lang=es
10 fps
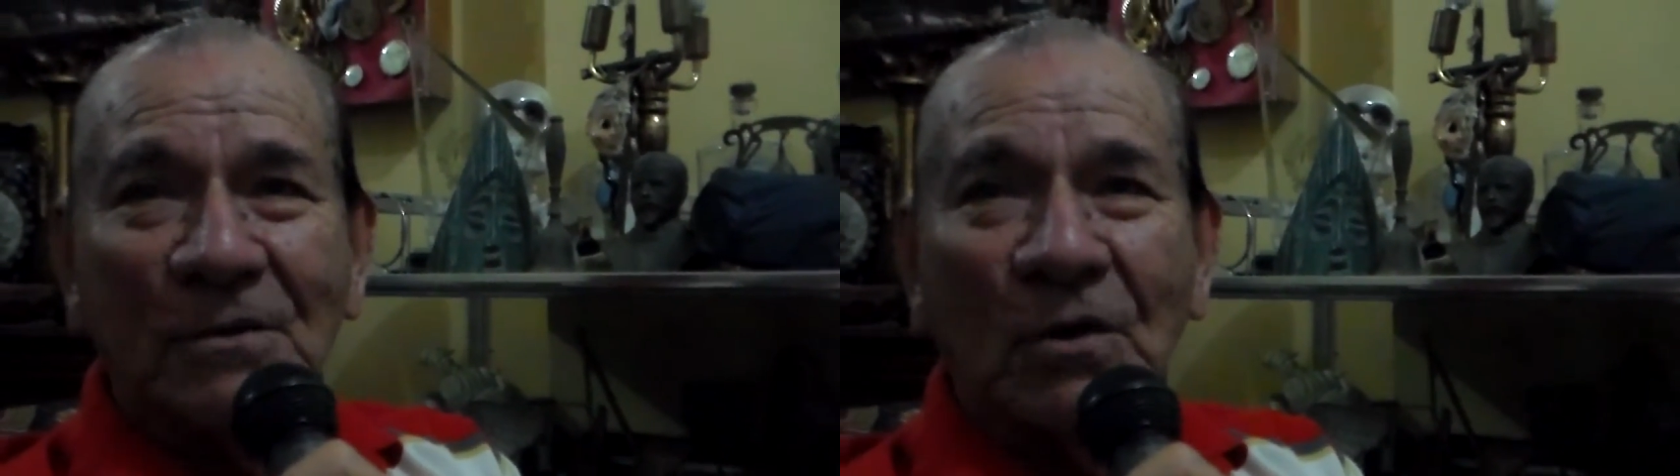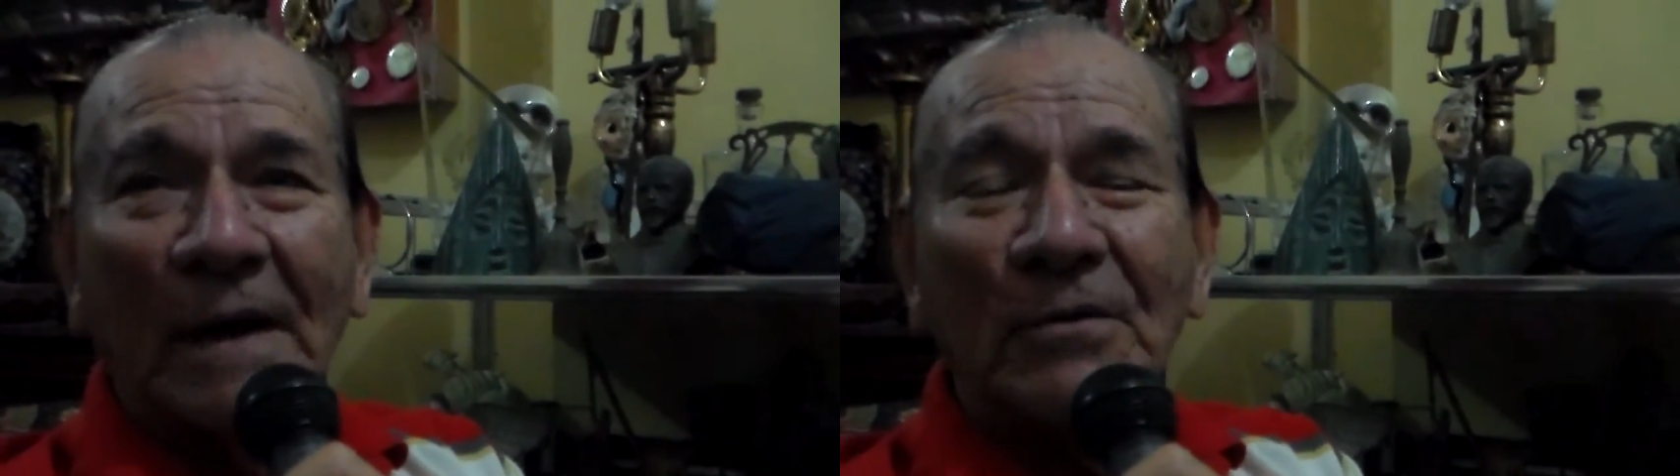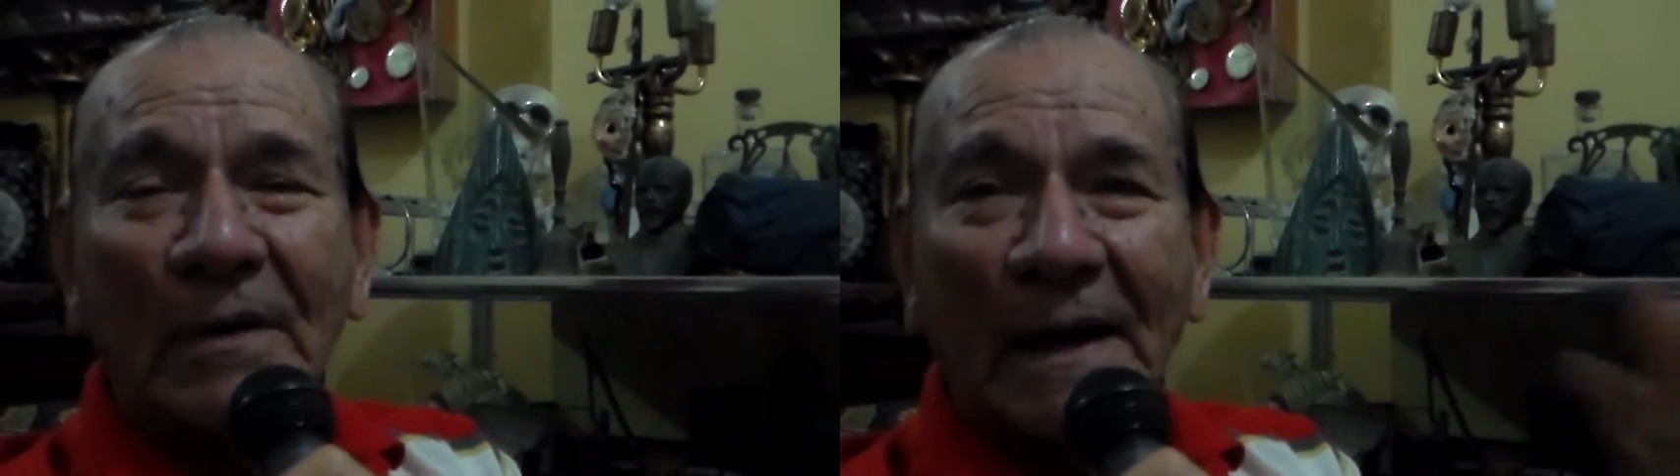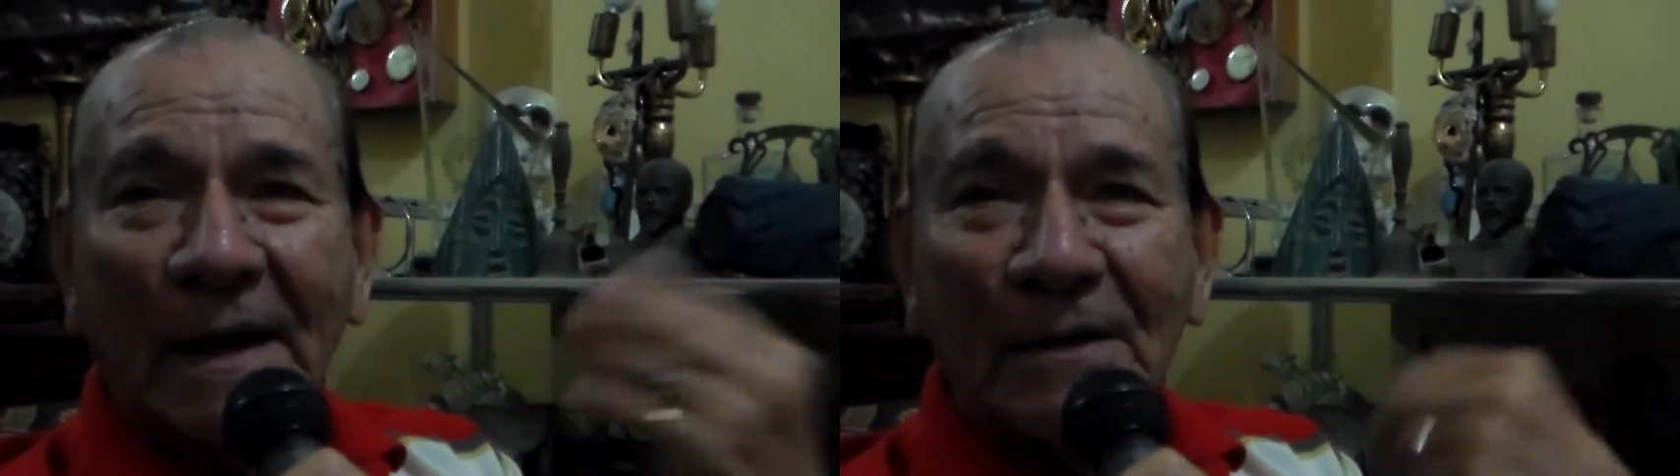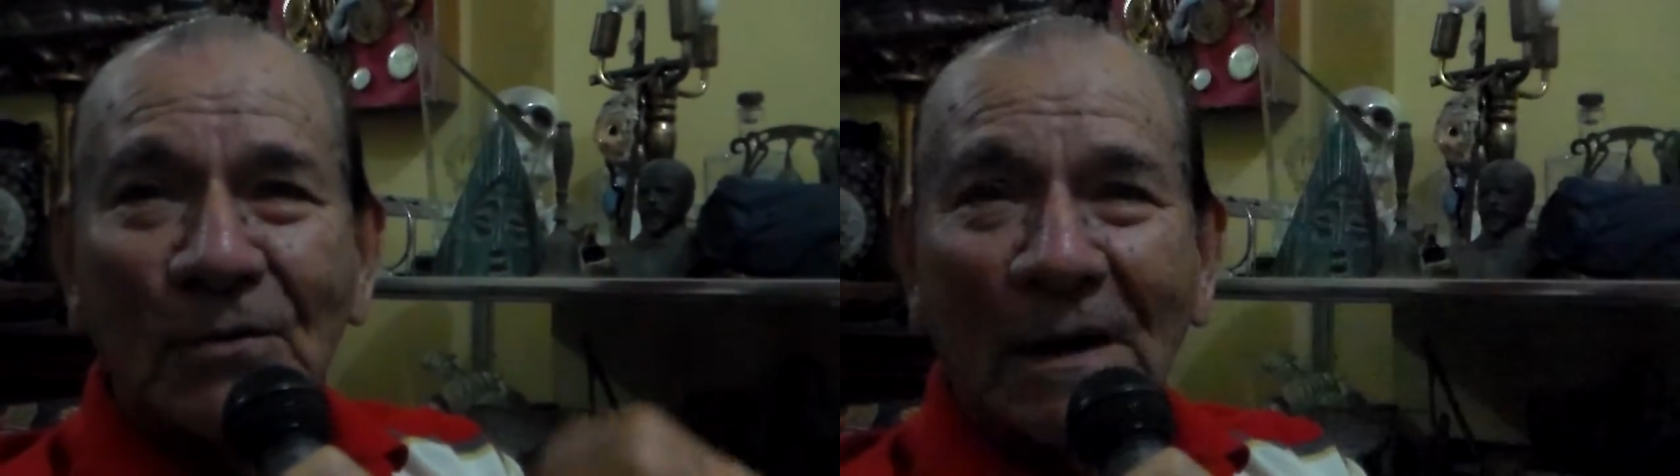yo, ando
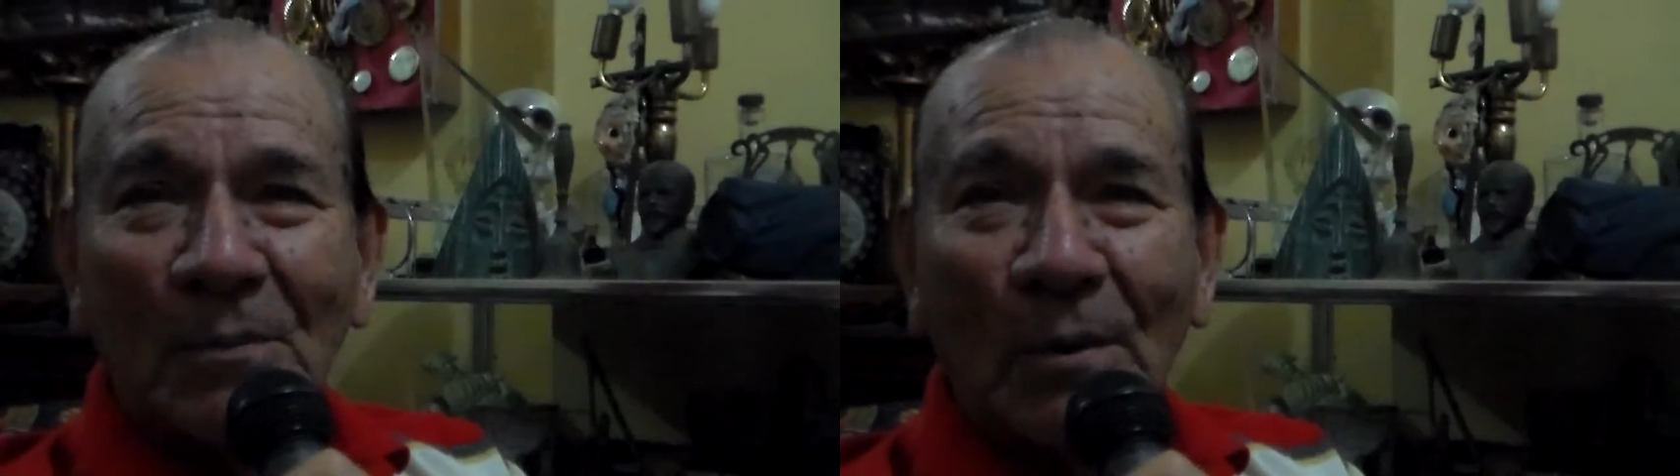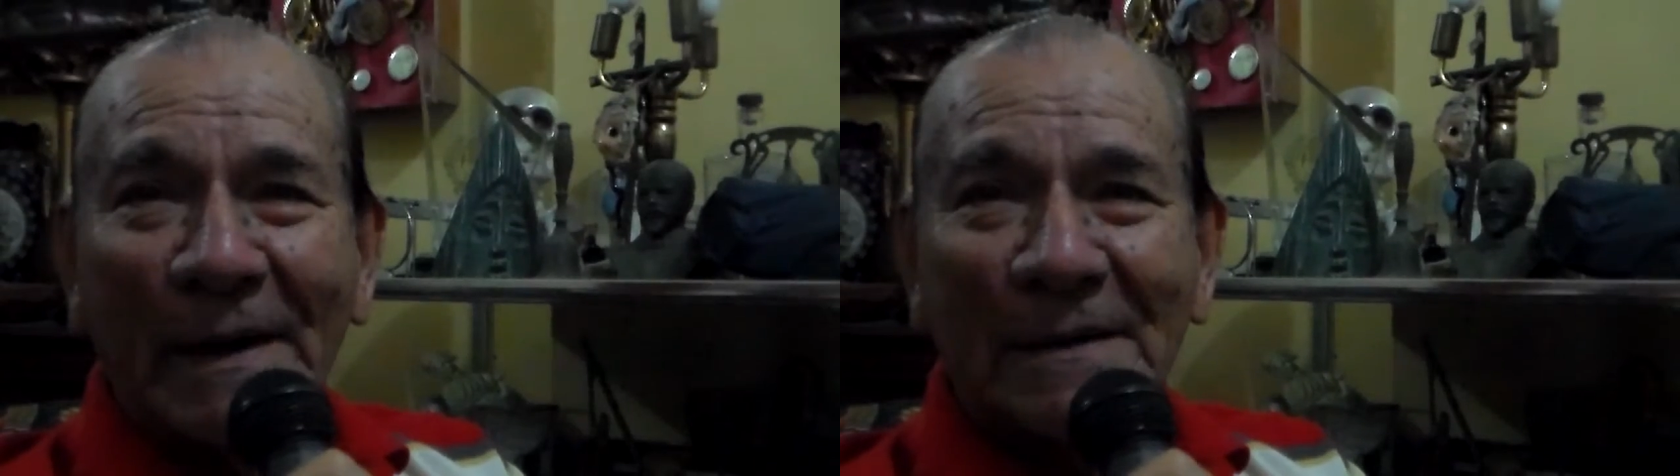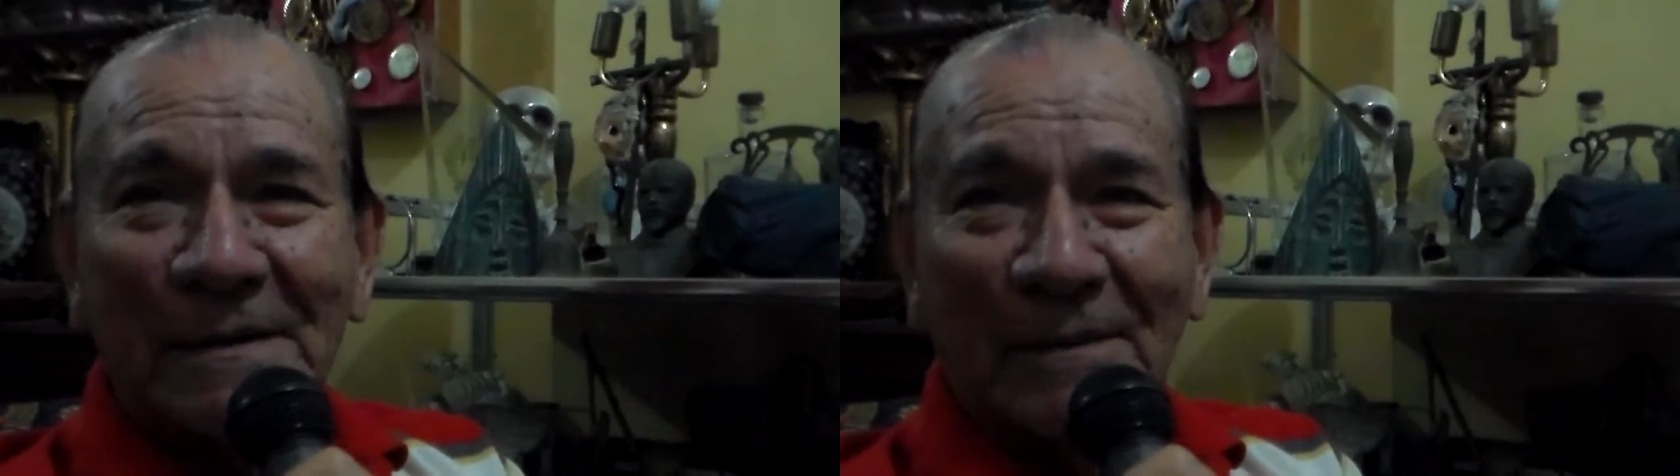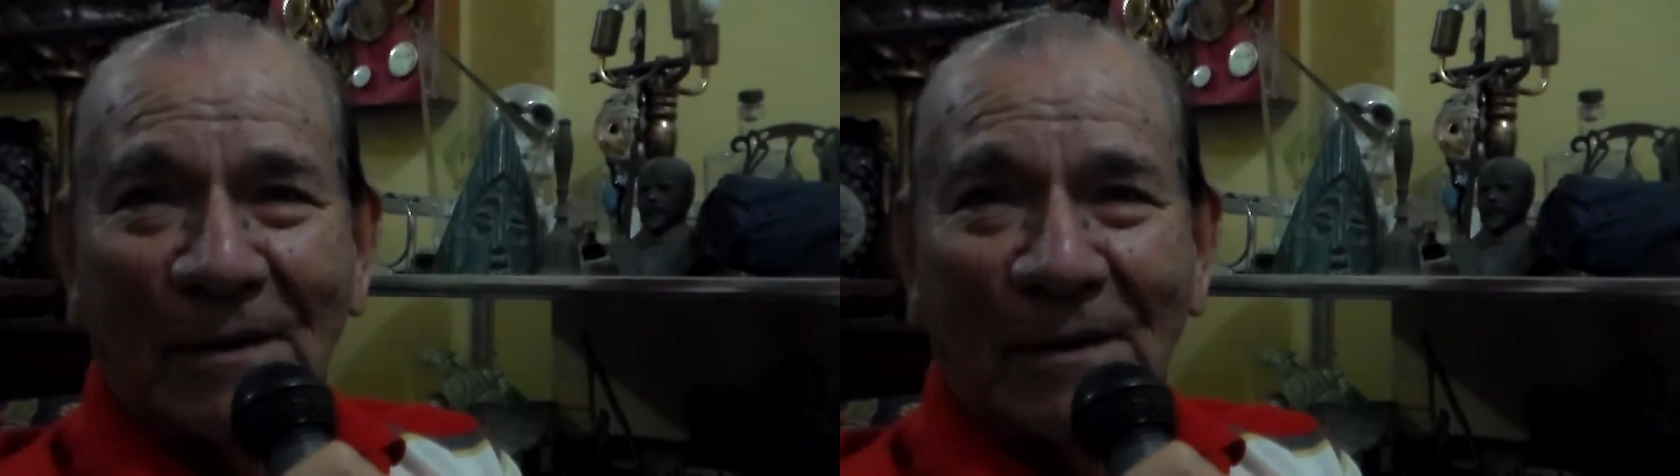cargando la muerte